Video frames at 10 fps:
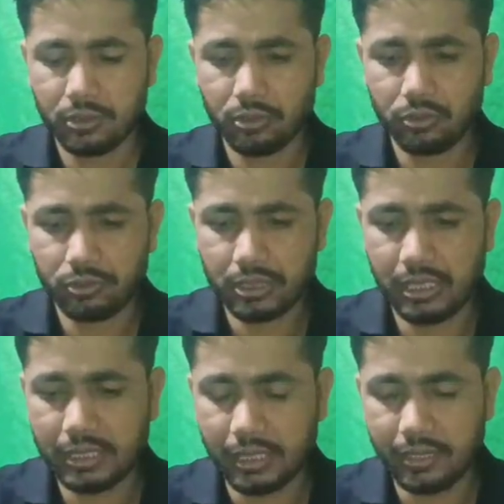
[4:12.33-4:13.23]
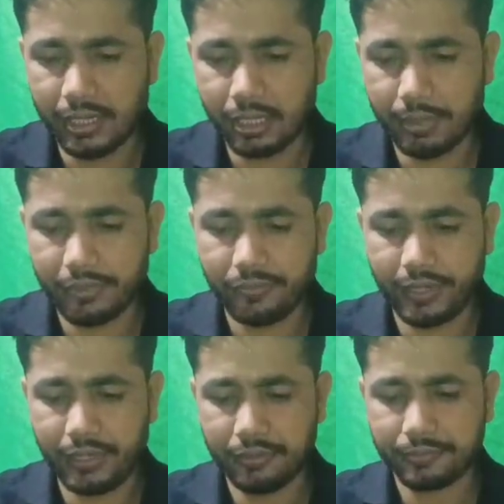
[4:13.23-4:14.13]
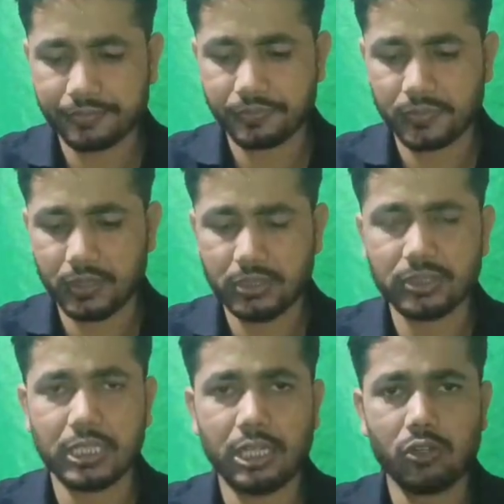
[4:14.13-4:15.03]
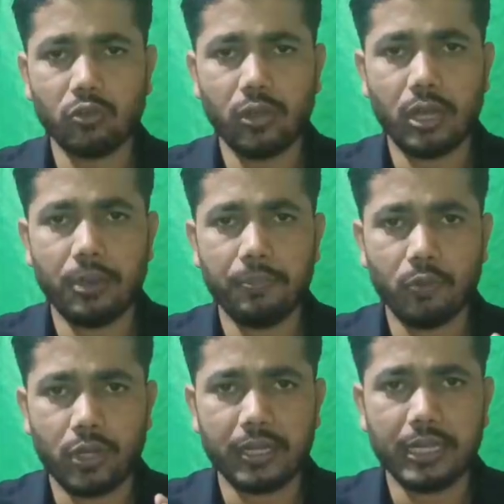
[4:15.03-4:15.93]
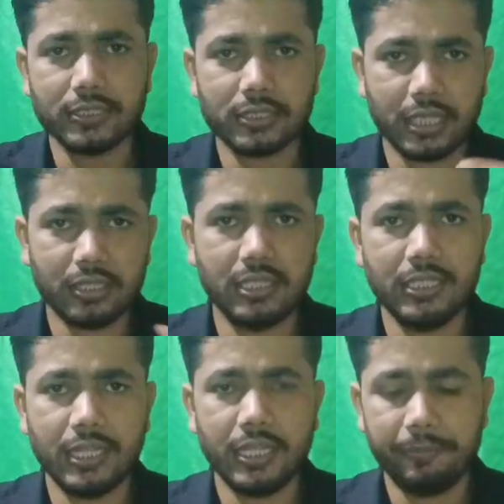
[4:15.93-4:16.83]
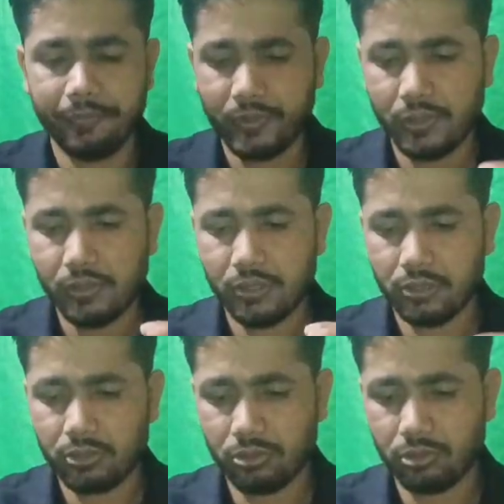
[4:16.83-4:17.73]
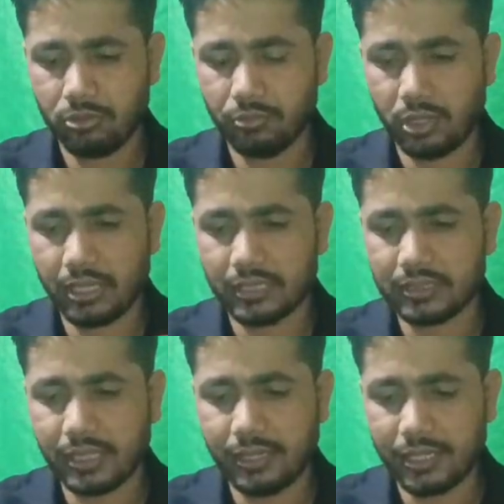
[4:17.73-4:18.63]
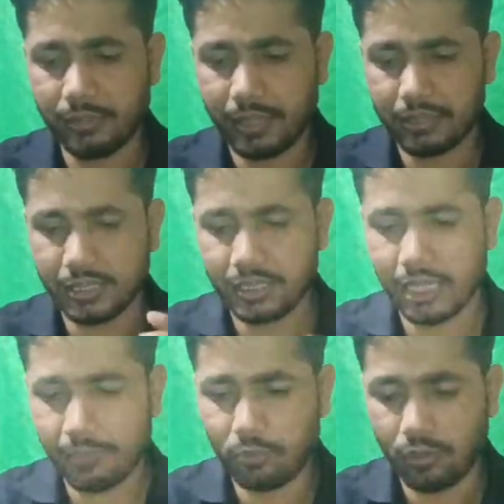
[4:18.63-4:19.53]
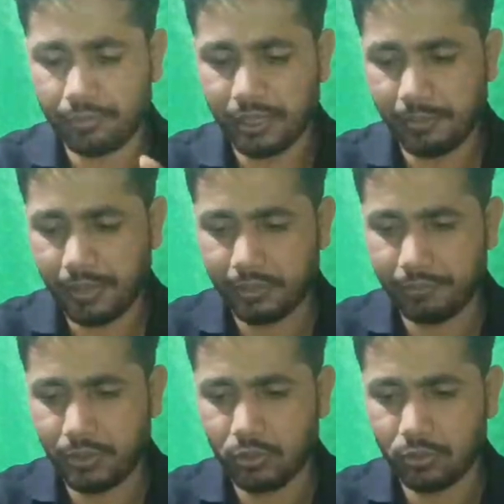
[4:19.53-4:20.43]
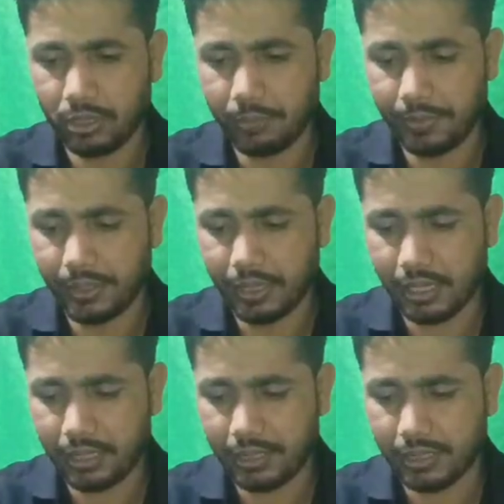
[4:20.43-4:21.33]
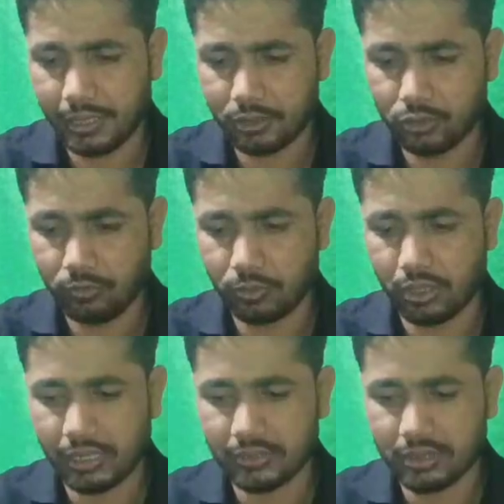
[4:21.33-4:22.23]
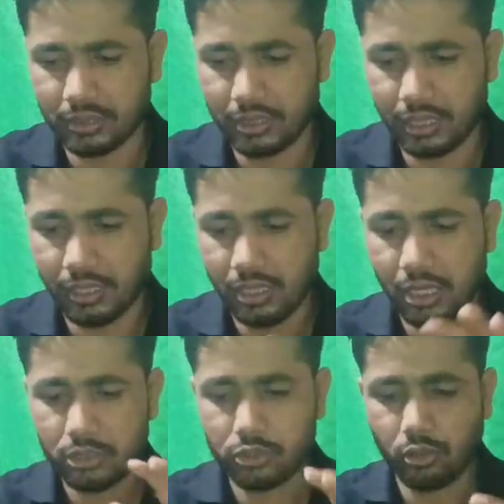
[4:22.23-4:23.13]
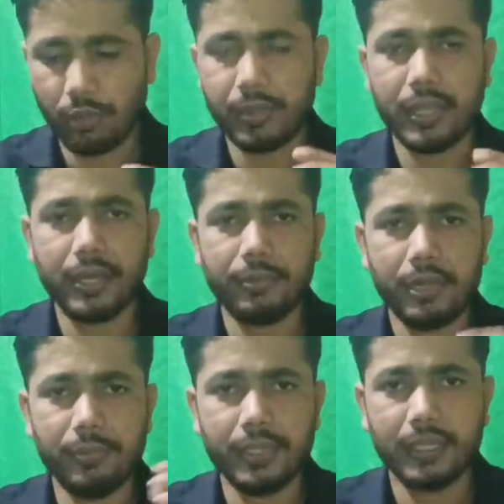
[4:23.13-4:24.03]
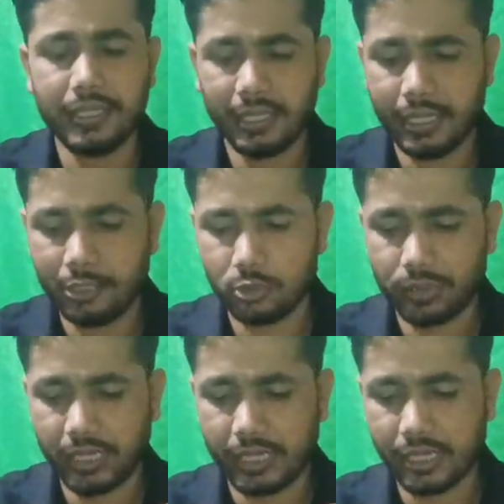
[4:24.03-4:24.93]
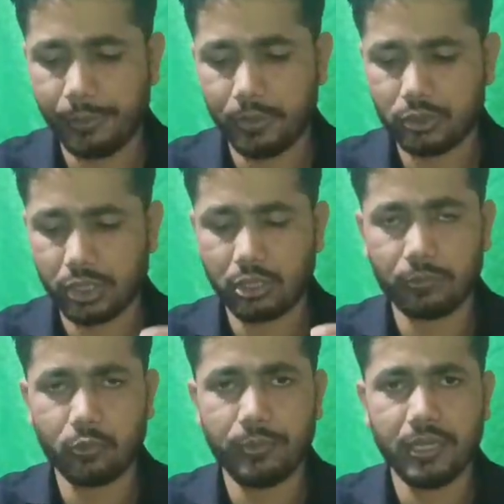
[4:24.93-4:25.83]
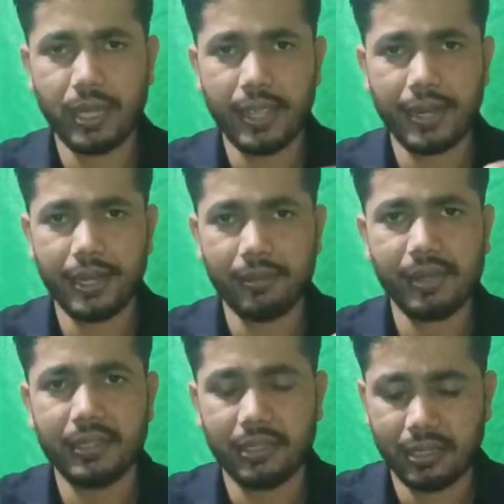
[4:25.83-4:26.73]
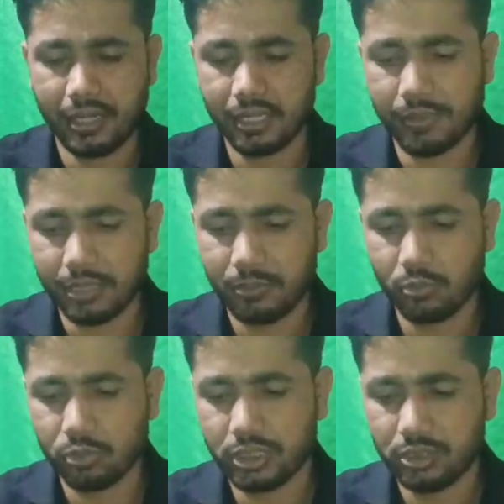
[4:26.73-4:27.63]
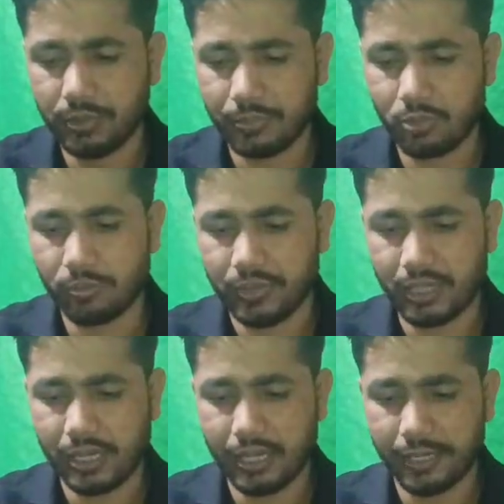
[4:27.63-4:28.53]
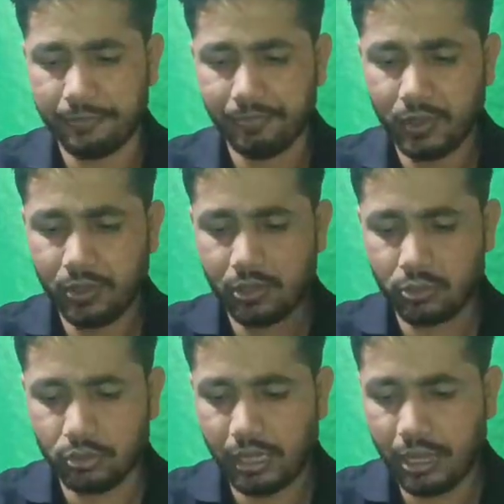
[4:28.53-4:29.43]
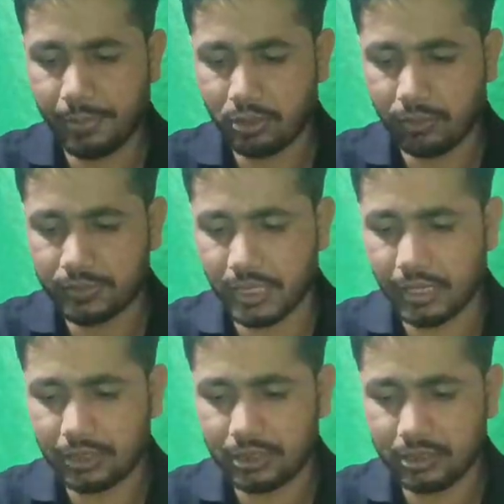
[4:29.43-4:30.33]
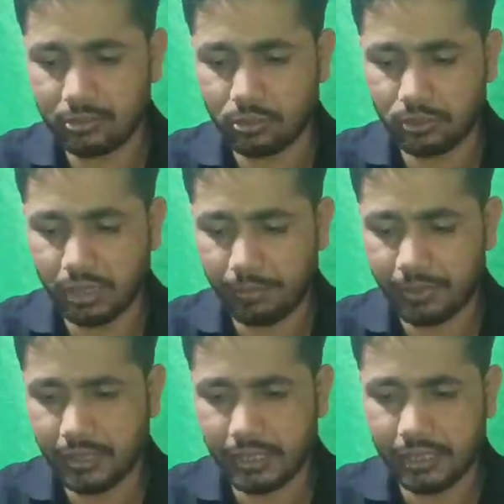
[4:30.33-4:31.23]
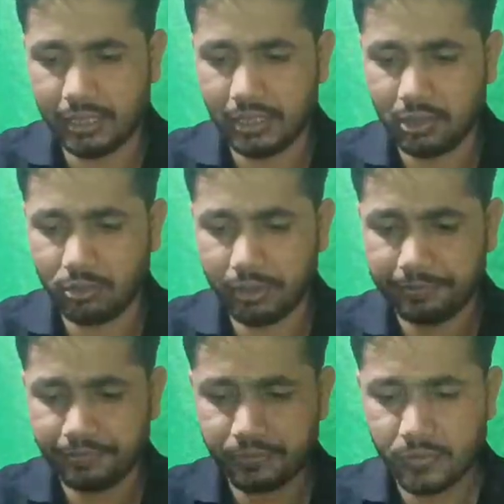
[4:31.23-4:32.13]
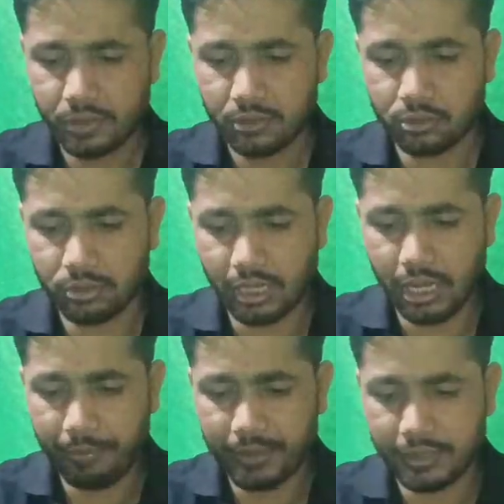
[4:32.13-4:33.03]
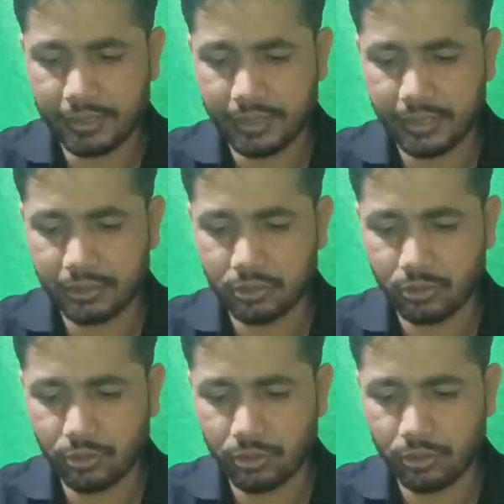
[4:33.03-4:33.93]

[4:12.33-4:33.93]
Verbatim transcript: तो क्लिक करने के बाद फ्रेंड इस चैनल को हम मोनाटाइज कर लिए हैं तो मोनाटाइज करने के बाद देखिए आपको हम यहाँ पे एक वीडियो यहाँ पे आ गया है जो मोनाटाइजेशन का जो हम इनेबल भी किए हैं तो क्या क्या फ्यूचर हमको मिला है इनेबल करने के बाद में वो चीज़ भी आपको हम दिखला रहे हैं तो यहाँ पे तो आप सारा चीज़ तो यहाँ पे देख लिए होंगे तो यहाँ पे देखिए जो